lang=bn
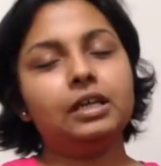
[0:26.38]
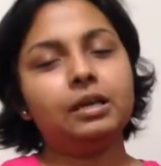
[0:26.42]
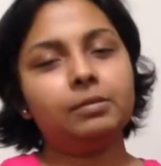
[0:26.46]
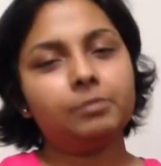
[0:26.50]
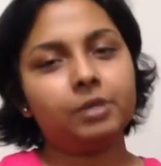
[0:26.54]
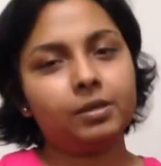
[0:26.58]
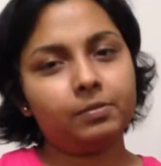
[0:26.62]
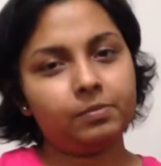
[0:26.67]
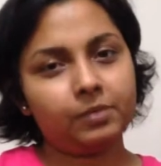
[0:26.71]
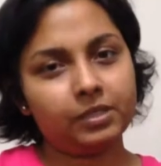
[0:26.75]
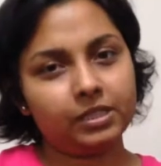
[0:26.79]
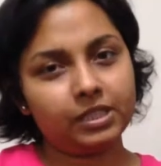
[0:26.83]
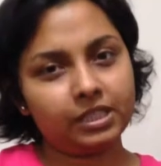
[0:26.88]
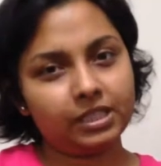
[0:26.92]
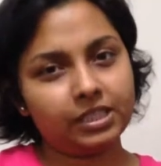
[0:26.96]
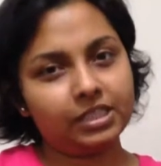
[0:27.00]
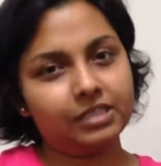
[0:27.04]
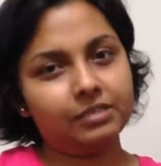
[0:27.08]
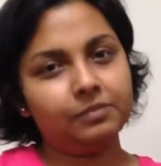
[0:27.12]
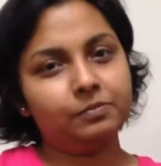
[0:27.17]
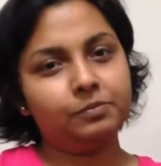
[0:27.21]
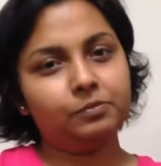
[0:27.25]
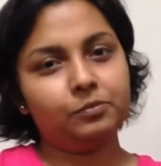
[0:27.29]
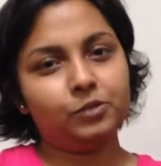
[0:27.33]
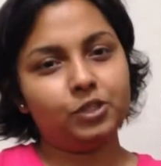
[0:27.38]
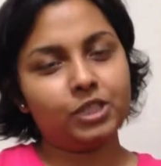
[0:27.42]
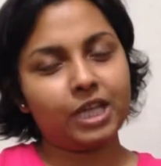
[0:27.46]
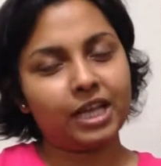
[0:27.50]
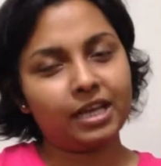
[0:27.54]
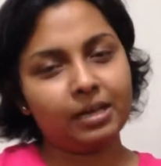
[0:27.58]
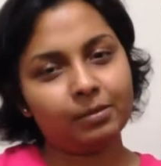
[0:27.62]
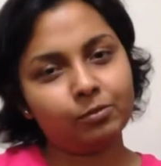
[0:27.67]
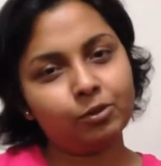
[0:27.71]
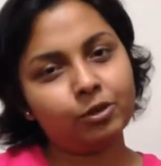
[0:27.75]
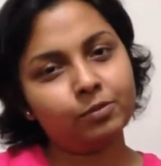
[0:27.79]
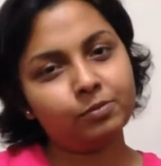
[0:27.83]
আমি আপনাদেরকে
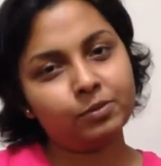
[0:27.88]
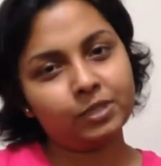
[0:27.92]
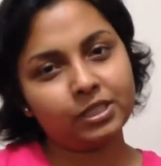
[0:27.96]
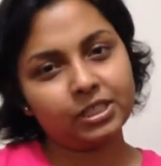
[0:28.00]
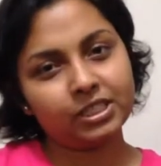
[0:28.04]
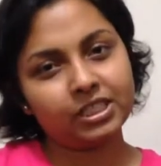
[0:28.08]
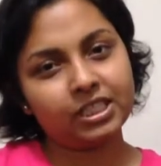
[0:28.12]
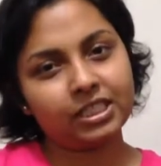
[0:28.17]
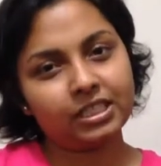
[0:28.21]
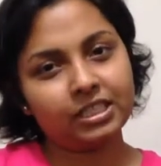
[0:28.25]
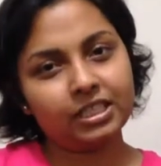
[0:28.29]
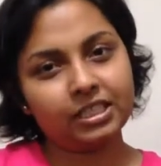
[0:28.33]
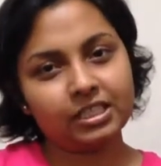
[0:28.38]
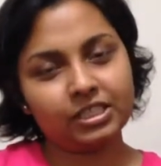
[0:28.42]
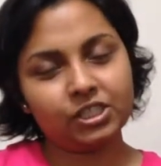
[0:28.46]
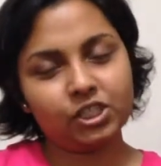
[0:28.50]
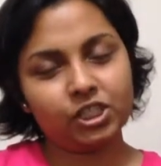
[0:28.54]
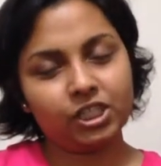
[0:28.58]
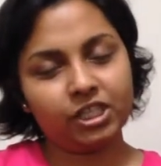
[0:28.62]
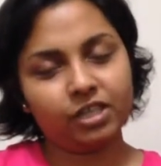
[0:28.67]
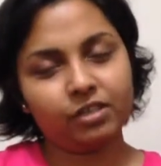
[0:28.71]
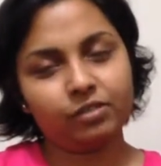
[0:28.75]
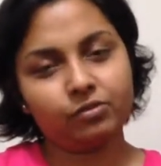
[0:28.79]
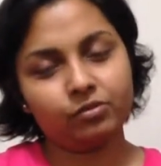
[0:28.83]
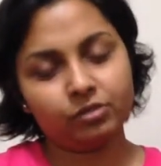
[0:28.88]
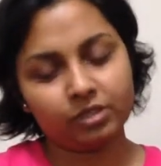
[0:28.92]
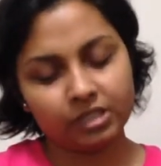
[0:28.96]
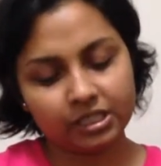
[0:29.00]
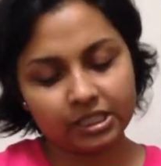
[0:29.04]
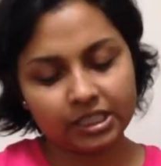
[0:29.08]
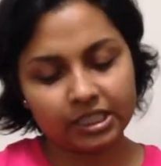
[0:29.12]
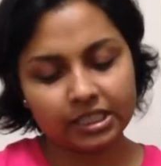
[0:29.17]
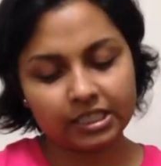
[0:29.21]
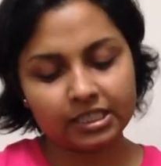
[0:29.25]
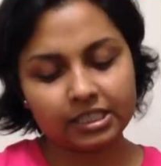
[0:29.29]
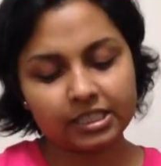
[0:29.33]
জানাবো আপনাদের সাথে শেয়ার করতে
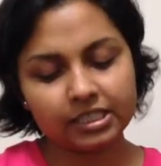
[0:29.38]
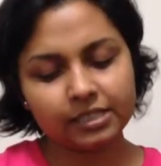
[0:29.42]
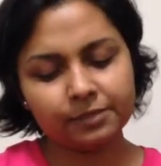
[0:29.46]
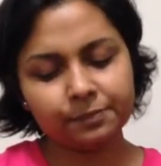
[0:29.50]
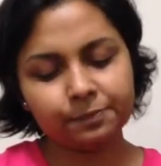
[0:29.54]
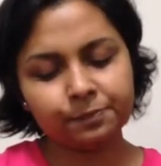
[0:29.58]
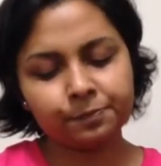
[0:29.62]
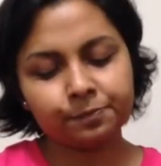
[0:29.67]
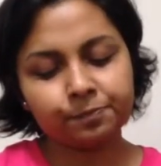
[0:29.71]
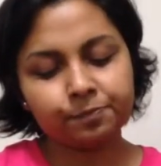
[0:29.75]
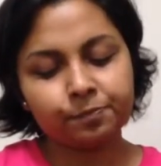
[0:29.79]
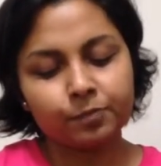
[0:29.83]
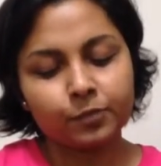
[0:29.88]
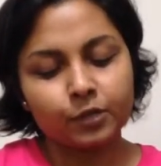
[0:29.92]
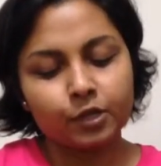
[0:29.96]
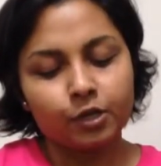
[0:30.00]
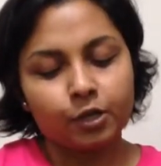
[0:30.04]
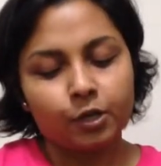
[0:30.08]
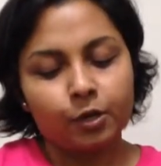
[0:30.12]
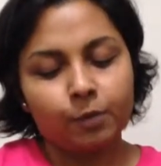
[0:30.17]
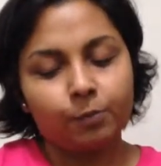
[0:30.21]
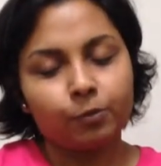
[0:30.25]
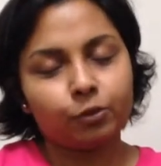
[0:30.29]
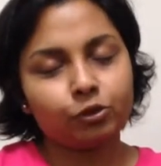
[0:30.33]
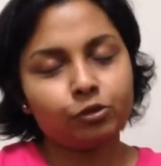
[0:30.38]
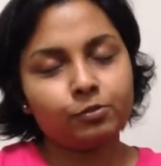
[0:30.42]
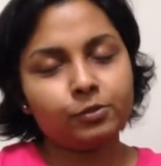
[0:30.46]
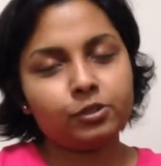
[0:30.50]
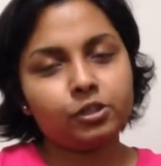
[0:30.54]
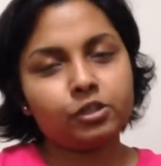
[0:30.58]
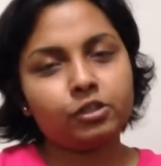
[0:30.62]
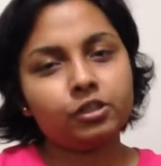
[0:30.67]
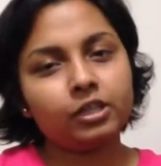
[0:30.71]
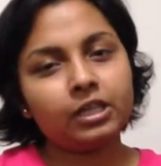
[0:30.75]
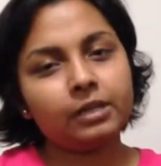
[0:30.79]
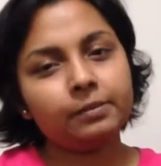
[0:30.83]
চাচ্ছি প্রথমে
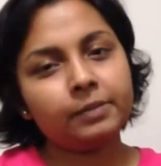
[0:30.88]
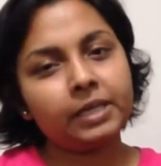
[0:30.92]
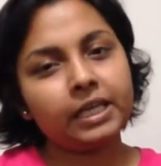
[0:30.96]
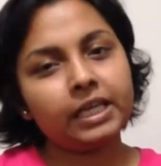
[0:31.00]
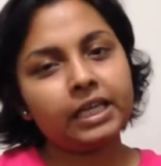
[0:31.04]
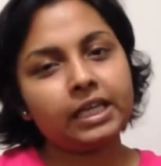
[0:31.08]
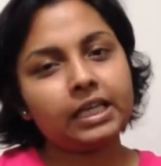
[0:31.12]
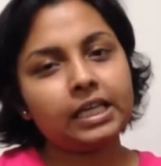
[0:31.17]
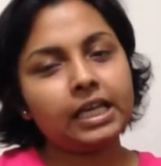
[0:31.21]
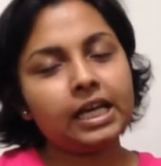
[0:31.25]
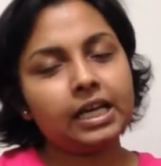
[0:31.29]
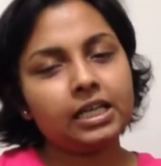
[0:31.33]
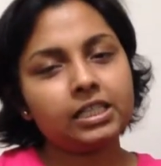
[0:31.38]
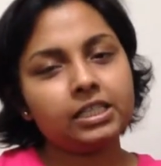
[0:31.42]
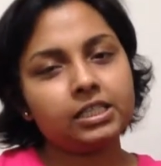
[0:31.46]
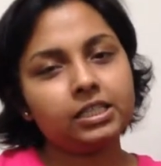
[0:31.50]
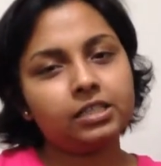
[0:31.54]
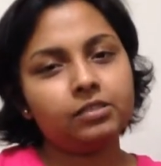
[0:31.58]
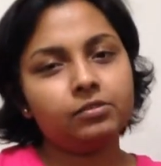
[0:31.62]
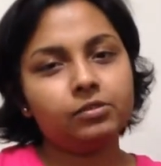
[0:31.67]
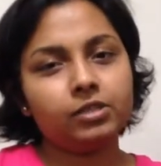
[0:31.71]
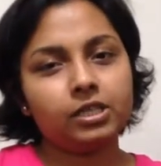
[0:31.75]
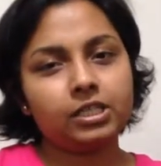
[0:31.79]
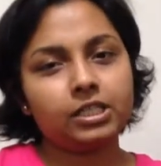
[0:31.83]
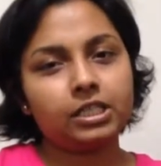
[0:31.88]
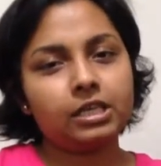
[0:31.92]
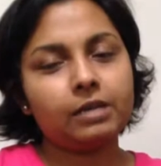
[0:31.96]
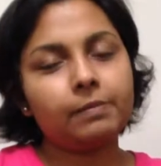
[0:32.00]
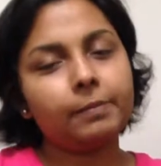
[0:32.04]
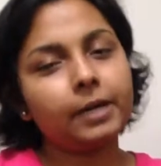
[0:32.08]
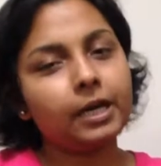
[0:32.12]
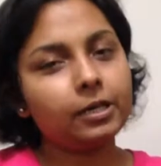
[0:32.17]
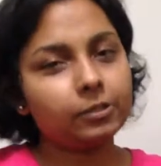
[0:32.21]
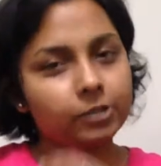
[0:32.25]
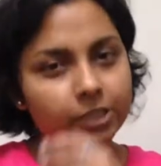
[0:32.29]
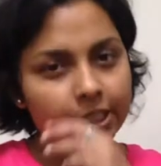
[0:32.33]
যখন আমি এখানে আসি দু
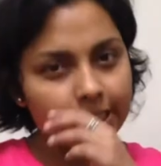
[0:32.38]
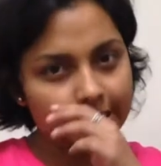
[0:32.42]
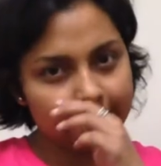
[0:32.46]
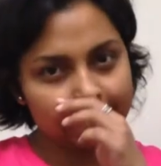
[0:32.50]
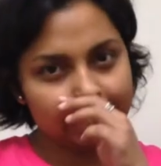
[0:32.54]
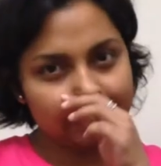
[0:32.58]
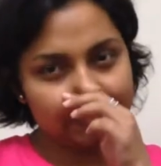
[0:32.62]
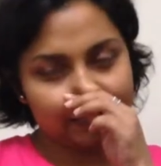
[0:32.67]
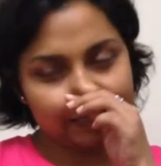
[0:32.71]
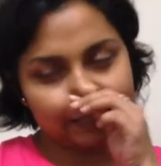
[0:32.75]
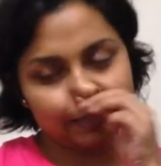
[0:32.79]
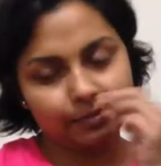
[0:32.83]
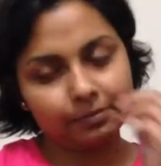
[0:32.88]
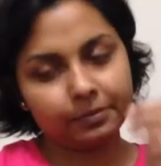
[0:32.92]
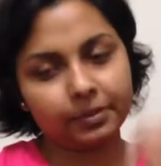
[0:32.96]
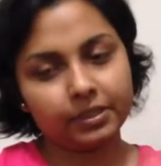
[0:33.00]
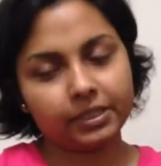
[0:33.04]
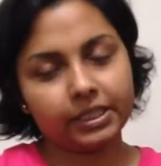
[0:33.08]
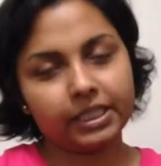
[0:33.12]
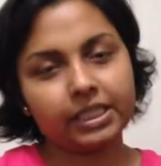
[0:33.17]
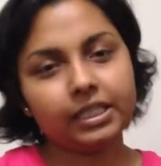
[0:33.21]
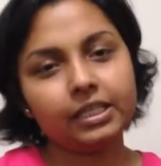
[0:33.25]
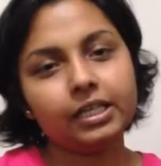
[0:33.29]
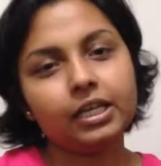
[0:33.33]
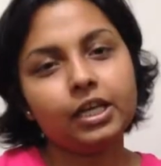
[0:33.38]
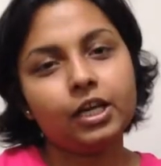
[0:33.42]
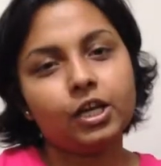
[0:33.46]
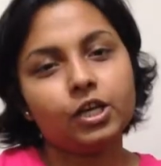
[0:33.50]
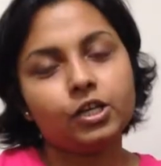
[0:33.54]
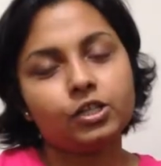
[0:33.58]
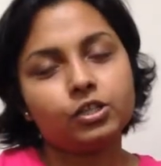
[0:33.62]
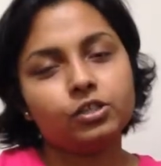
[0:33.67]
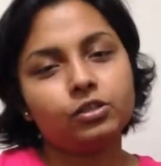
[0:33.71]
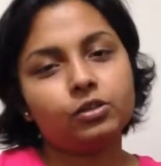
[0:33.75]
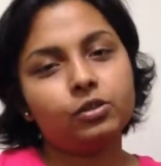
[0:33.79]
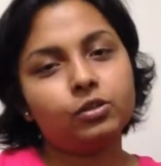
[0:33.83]
সালের ডিসেম্বরে
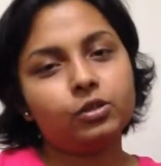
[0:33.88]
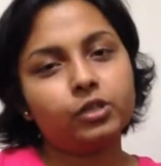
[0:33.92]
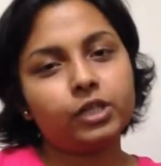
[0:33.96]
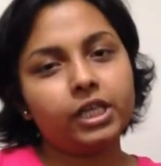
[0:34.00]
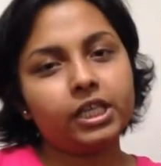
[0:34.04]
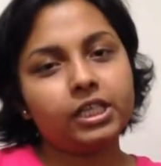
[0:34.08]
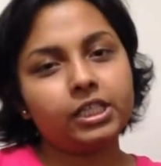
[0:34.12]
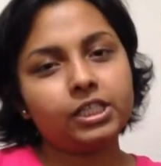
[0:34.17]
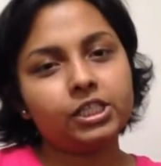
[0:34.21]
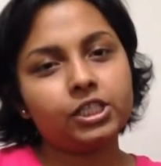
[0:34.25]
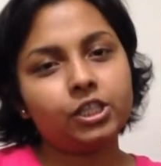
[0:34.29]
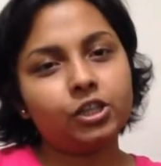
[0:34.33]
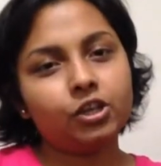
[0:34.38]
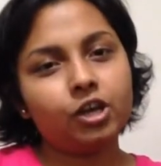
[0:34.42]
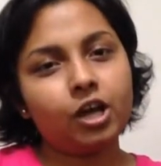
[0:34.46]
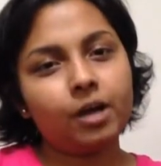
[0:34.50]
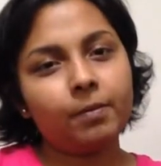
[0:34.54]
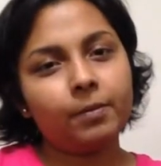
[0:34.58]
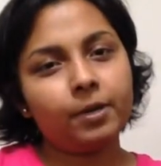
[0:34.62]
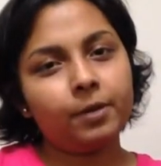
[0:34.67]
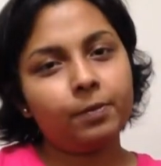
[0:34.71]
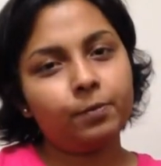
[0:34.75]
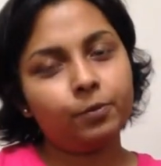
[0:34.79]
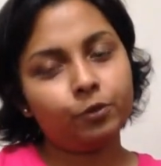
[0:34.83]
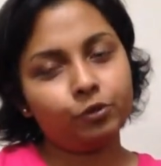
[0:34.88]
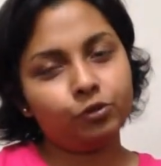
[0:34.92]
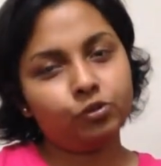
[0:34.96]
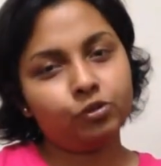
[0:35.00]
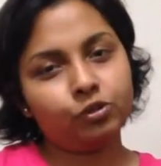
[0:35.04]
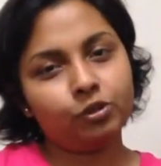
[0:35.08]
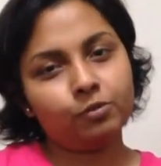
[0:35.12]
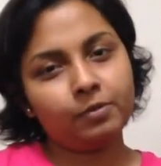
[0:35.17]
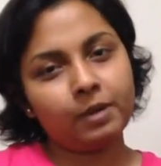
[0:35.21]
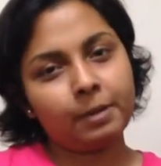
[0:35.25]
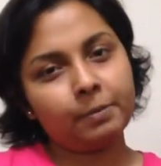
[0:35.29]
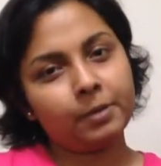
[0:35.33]
সো এটা ছিল আমার
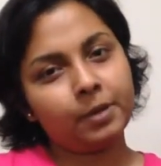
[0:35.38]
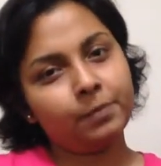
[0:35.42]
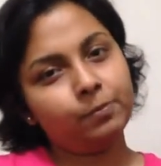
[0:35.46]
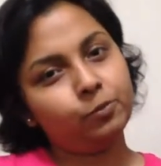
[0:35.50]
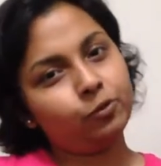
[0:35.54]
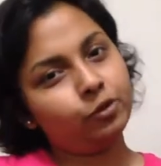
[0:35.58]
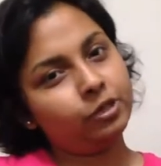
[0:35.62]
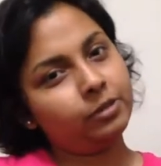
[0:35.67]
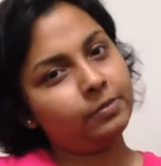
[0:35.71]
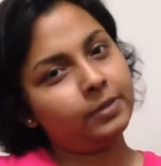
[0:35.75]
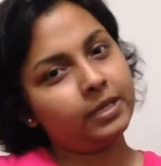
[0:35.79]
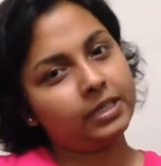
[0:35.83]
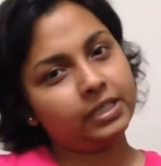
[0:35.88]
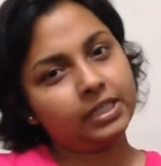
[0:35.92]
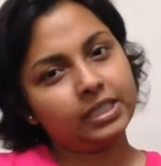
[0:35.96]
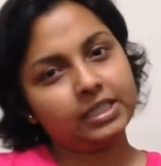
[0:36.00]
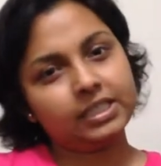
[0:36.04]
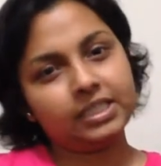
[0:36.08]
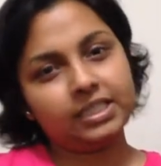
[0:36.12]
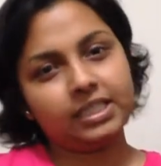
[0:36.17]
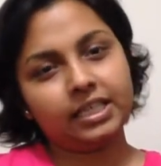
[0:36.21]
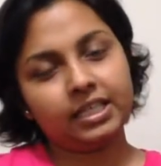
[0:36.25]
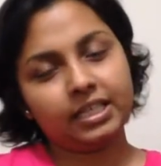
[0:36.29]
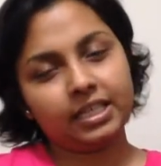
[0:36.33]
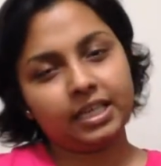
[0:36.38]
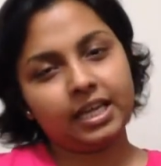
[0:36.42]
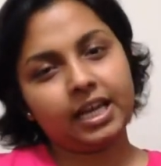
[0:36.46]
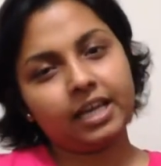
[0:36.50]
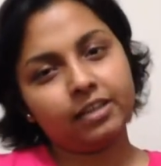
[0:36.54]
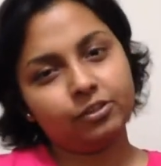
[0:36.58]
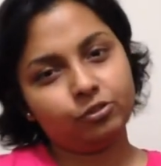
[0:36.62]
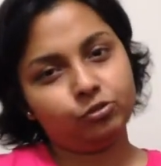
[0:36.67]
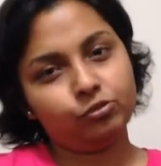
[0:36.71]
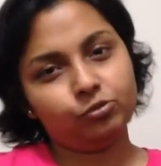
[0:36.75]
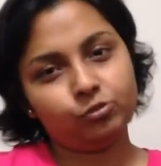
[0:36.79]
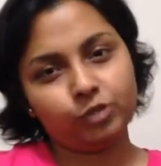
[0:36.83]
প্রথম আমার পরিবারকে ছেড়ে
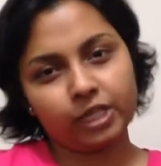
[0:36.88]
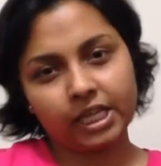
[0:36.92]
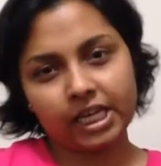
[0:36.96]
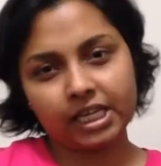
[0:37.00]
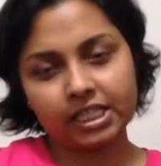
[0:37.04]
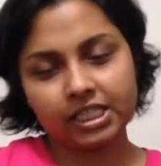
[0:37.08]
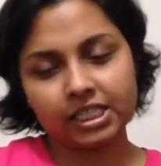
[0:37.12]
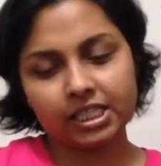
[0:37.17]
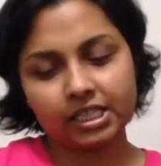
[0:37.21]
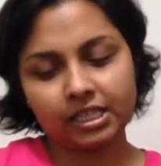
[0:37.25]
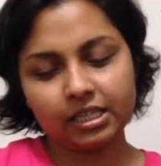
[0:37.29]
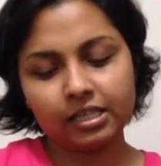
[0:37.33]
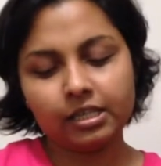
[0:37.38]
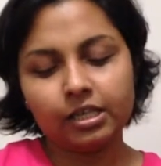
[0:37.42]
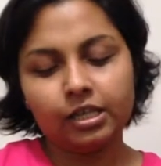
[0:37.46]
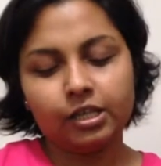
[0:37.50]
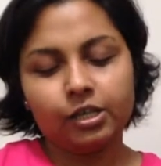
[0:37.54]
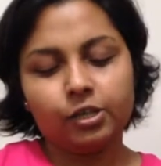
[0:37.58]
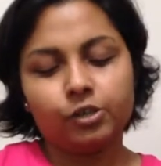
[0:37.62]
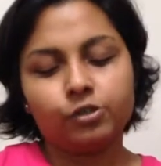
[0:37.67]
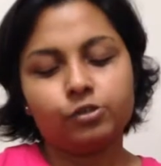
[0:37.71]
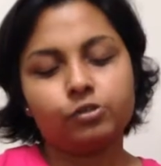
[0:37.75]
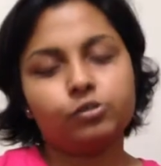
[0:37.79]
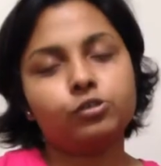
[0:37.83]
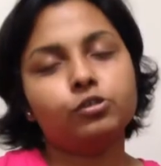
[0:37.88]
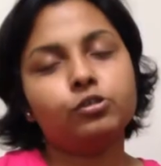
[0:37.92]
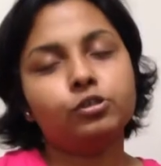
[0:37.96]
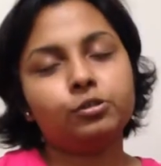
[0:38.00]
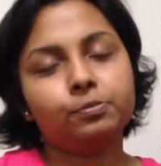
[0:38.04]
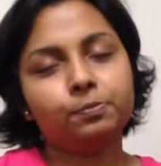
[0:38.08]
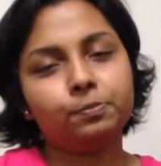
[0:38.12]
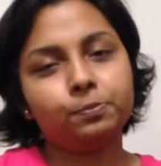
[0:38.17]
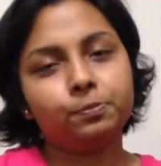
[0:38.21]
এত দূরে আসা সো